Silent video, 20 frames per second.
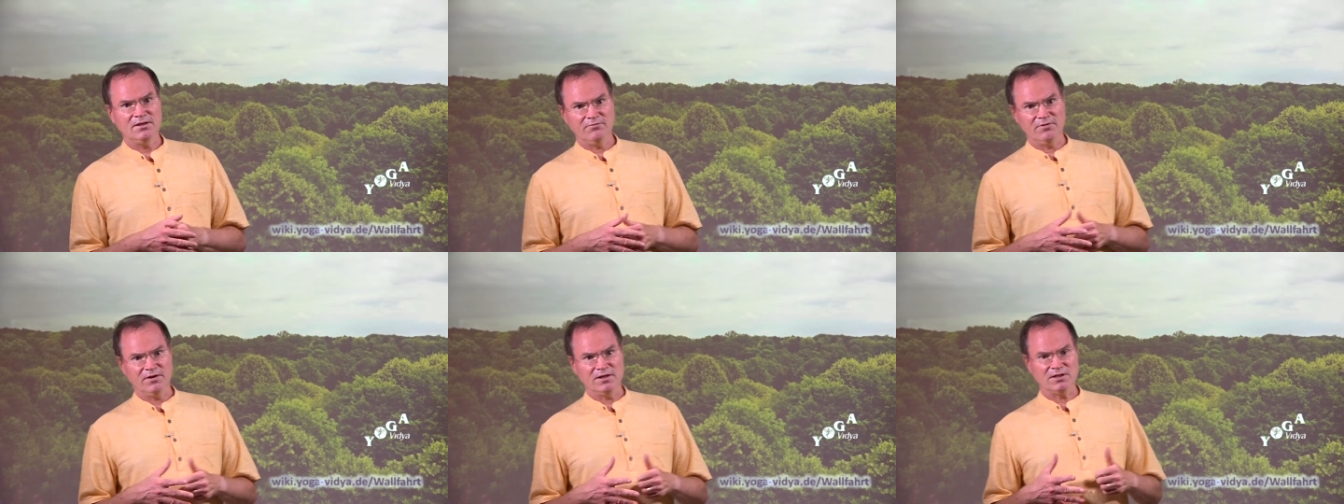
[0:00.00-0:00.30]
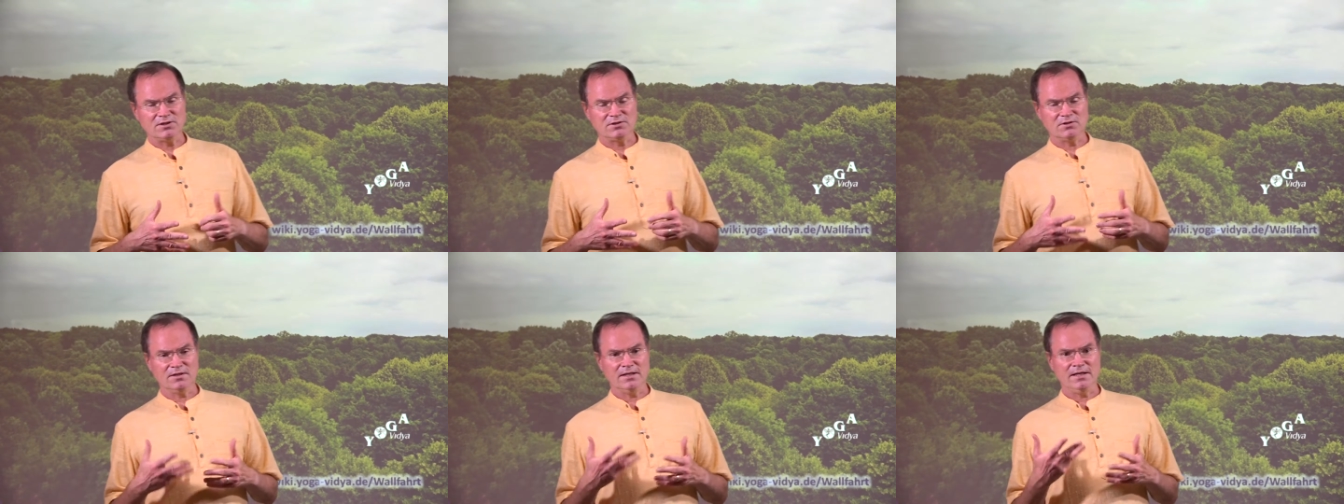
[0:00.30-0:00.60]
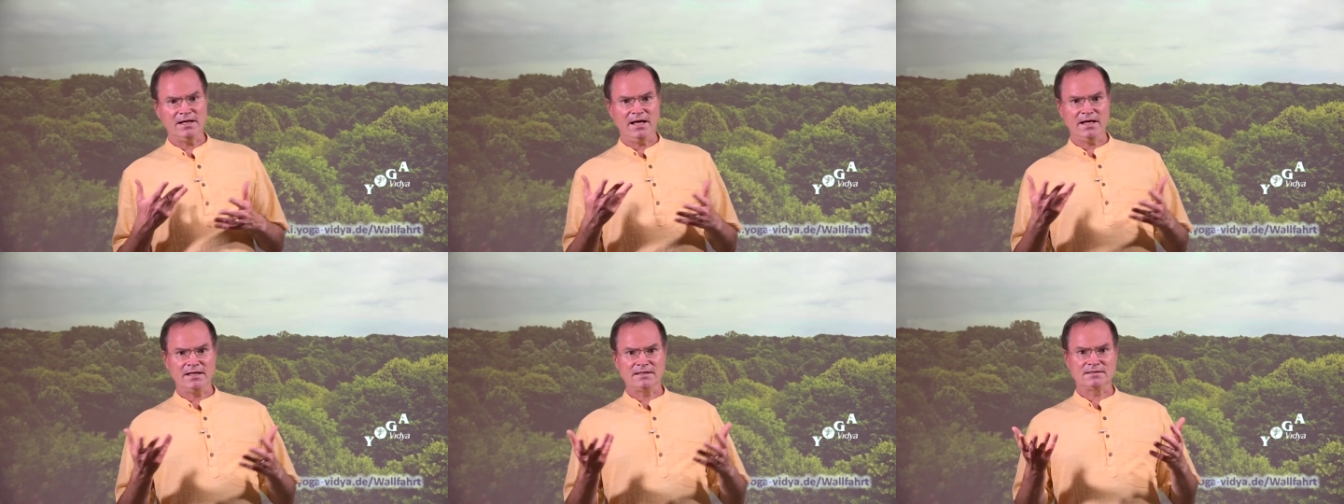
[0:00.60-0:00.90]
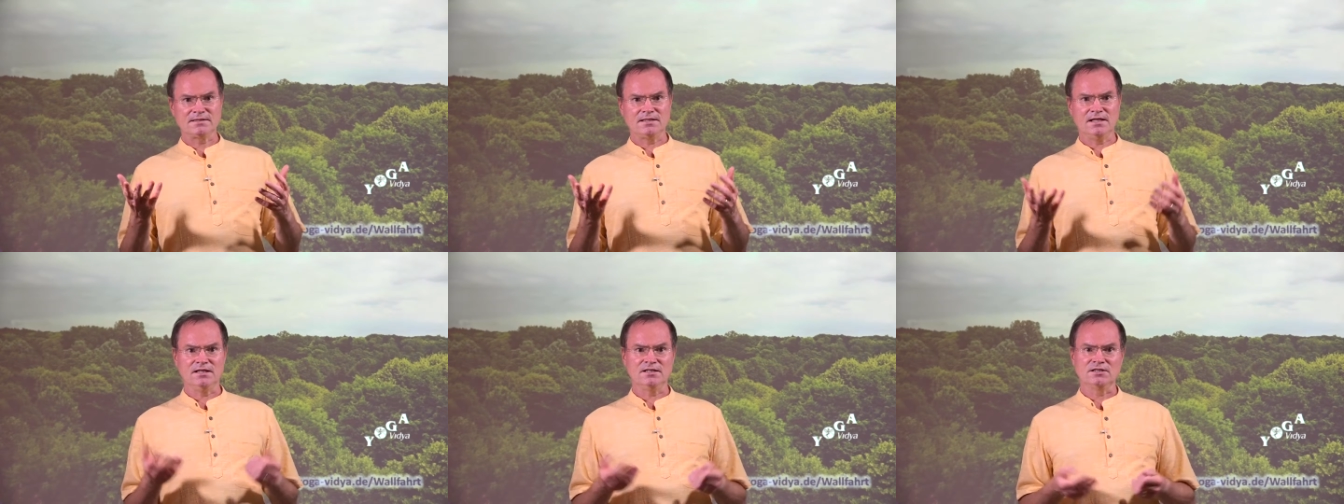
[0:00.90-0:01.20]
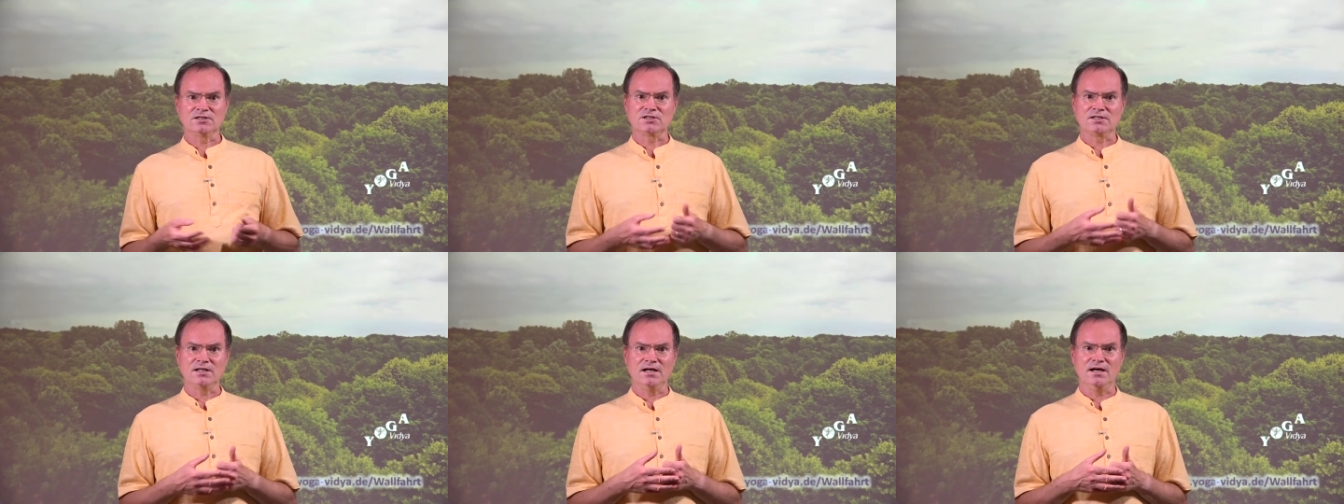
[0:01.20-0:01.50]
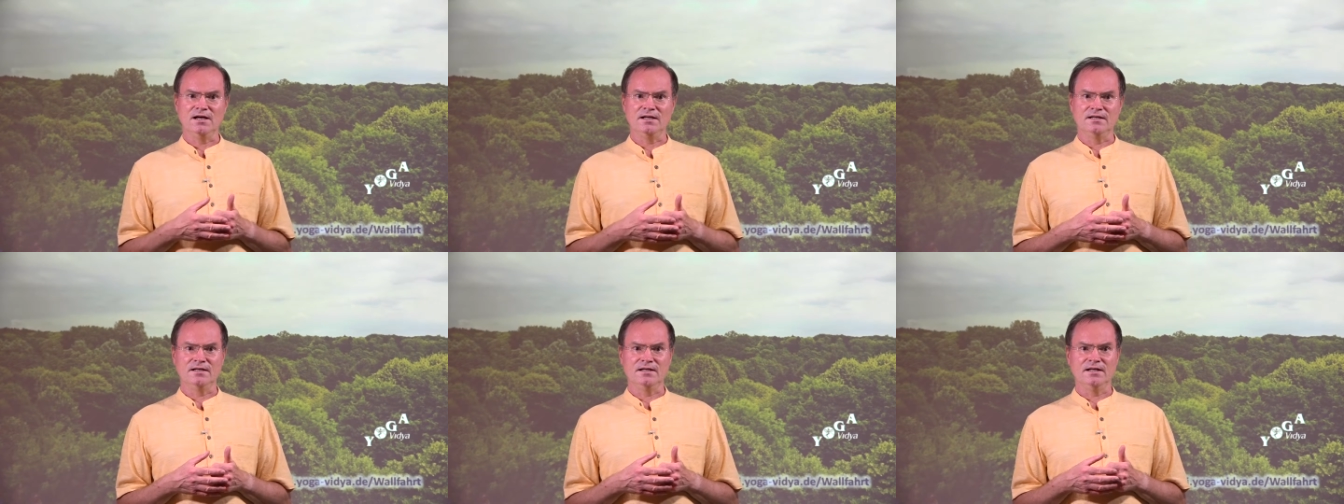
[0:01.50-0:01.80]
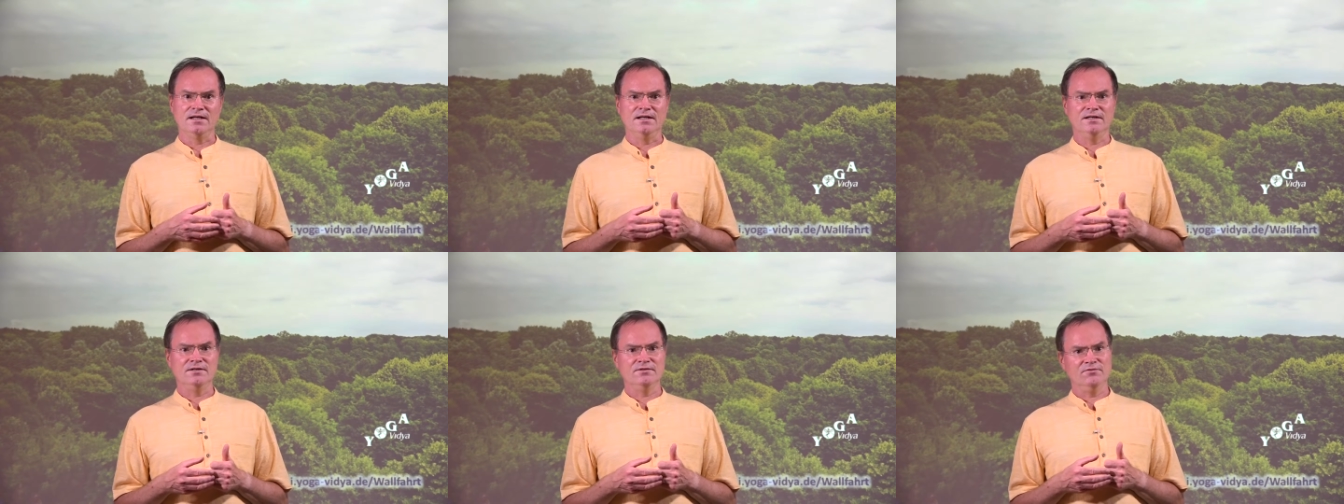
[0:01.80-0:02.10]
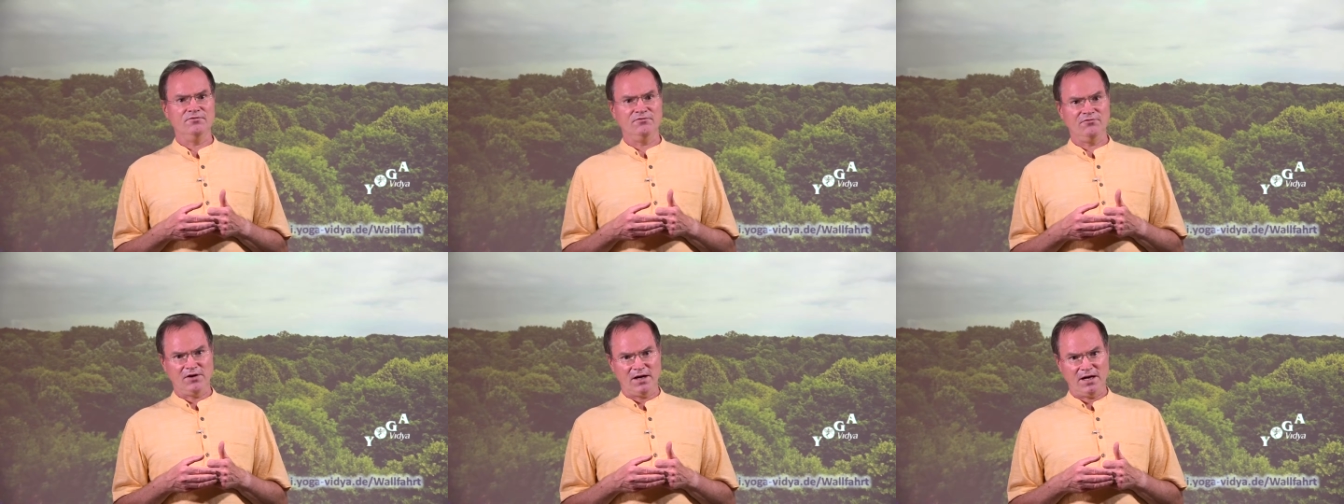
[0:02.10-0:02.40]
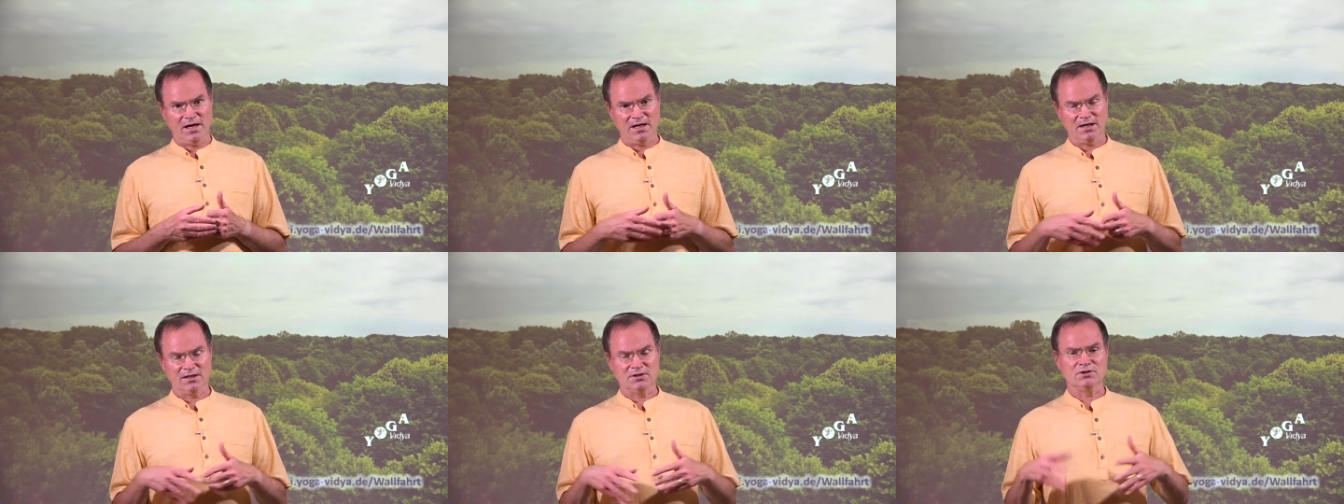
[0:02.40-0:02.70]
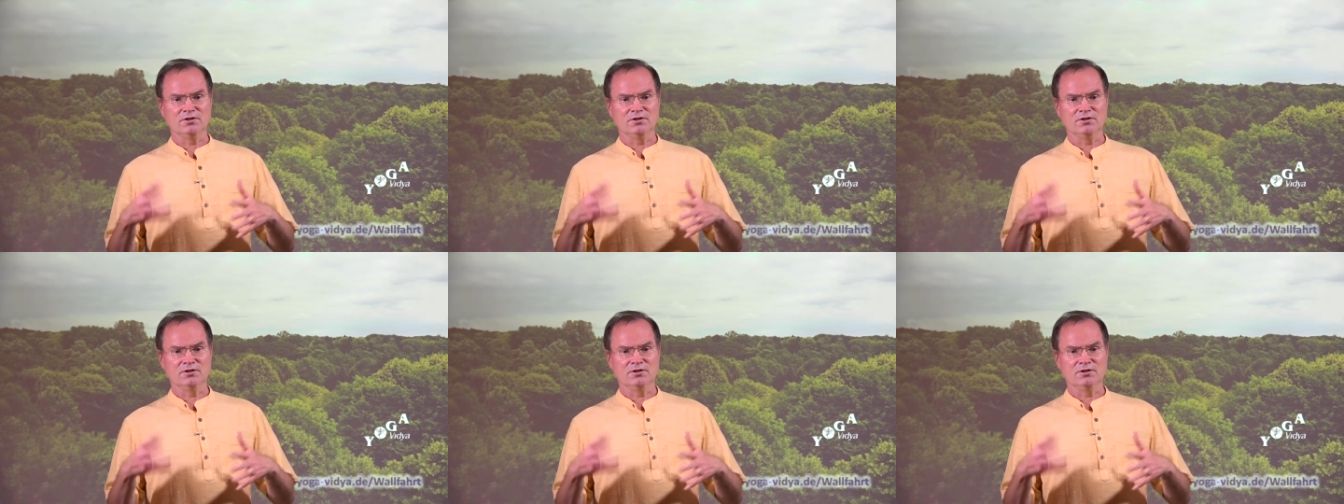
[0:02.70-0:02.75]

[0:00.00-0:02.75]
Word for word: Wenn ich zu den Externsteinen hin fahre,